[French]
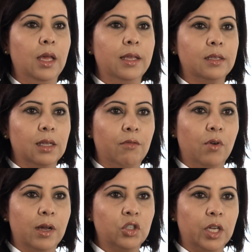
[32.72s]

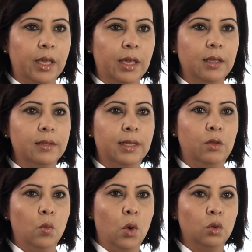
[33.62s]
Savoir gérer ces
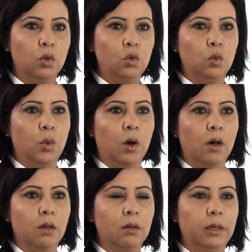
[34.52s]
demandes de
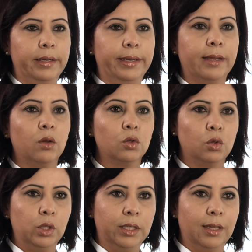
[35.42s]
support, les
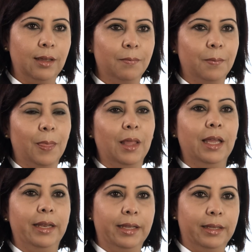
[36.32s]
consolider,
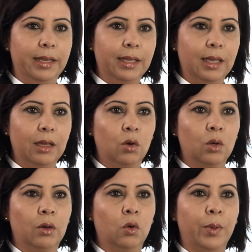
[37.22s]
les déléguer
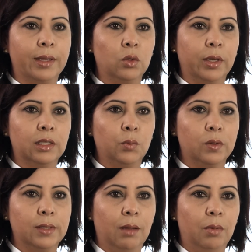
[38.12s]
aux, personnes
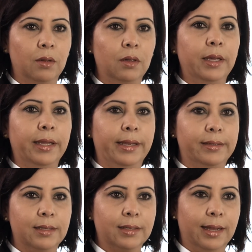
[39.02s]
responsables
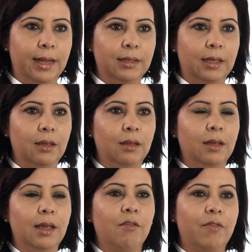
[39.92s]
les escalader,
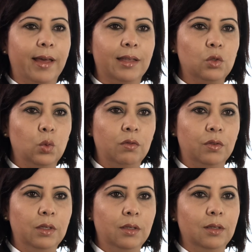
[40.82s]
faire un
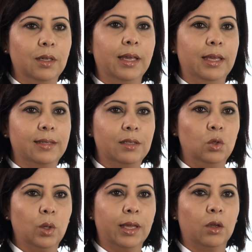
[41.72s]
suivi et
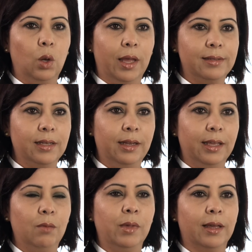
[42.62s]
s'assurer que le SLA
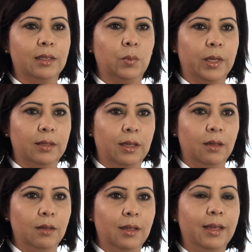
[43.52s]
e est bien respecté
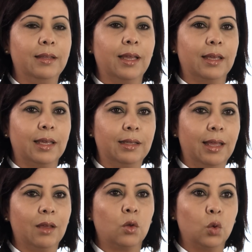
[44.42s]
est un
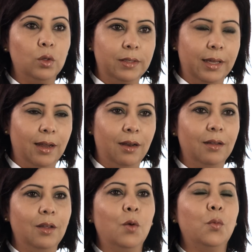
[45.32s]
critère crucial
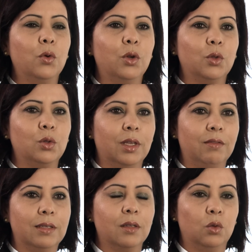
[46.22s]
pour notre
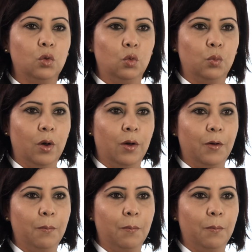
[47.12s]
service de support.